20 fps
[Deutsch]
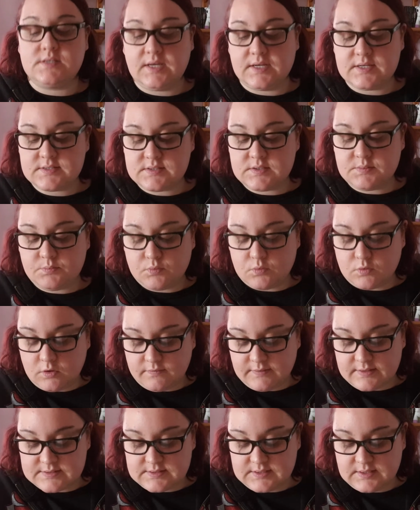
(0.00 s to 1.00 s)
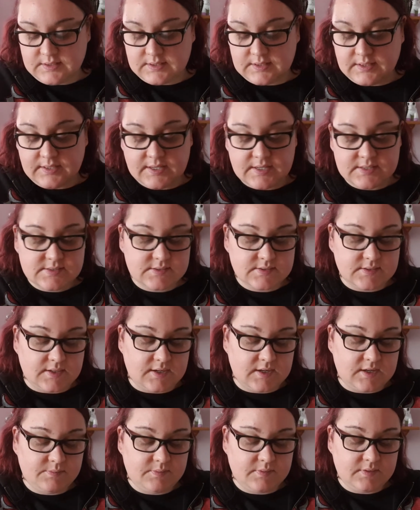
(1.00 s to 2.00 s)
nächste Buch, was ich gelesen
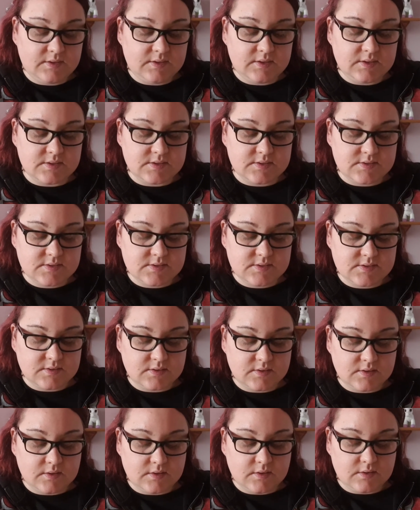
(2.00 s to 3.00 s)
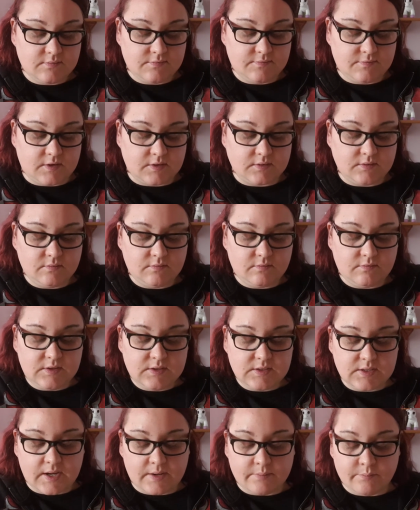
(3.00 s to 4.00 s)
habe, ist von
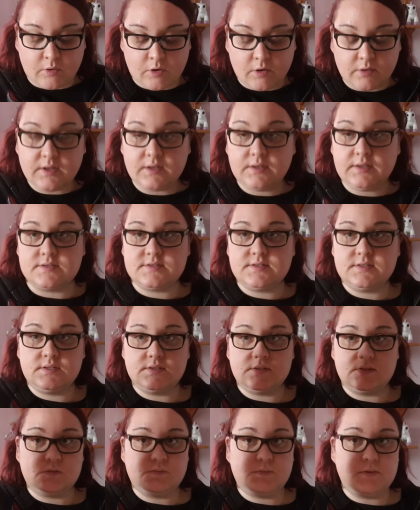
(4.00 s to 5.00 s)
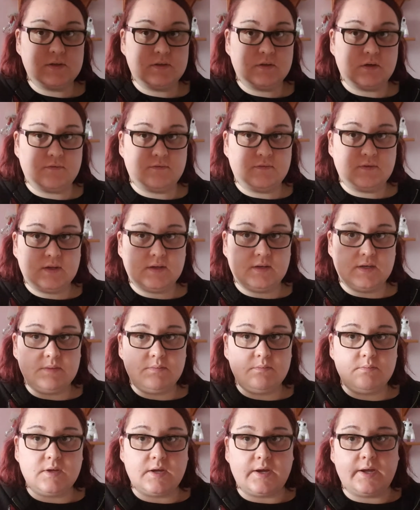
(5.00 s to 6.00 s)
Rina Morgan. Da seht ihr das Bild hoffentlich
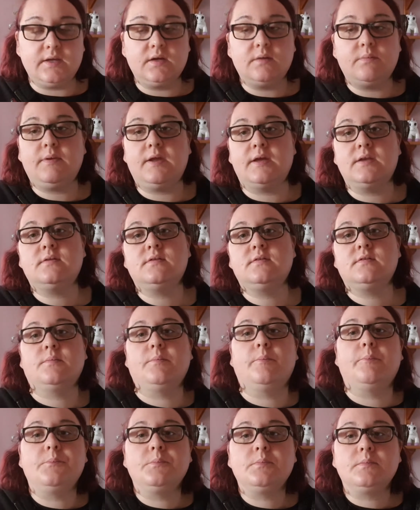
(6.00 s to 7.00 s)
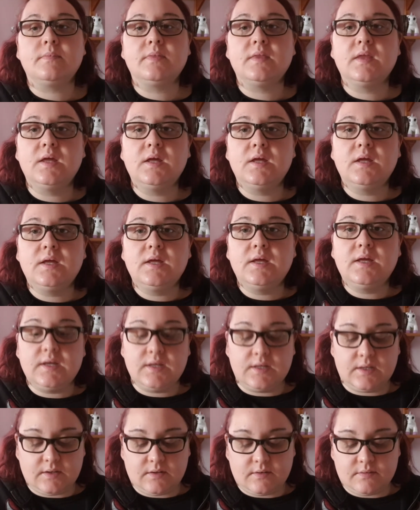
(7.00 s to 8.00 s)
neben mir eingeblendet.
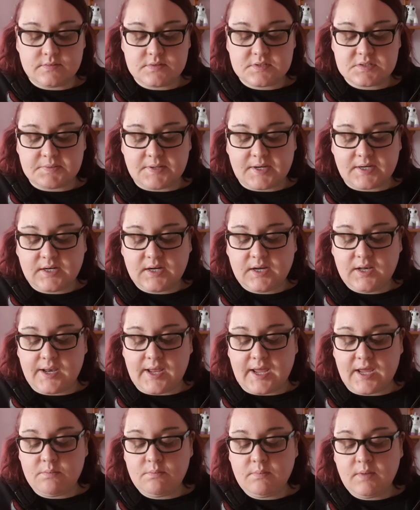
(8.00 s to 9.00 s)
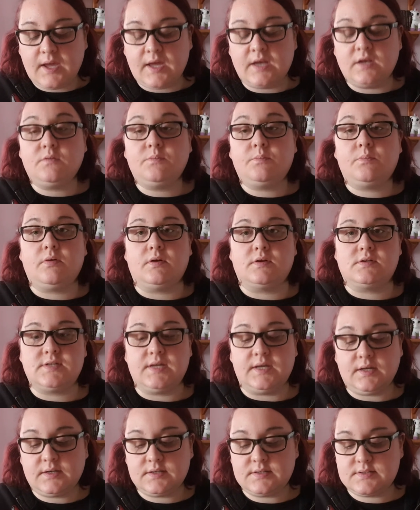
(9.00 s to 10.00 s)
Und zwar Claim and
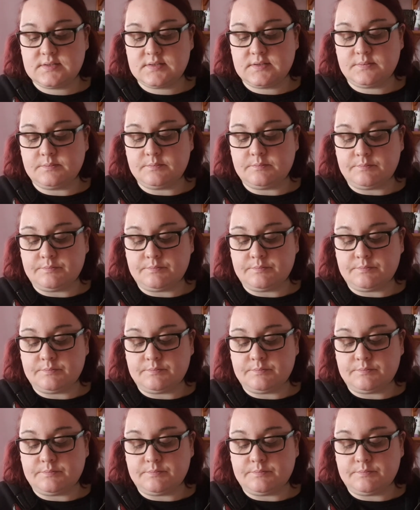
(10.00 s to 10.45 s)
Protect.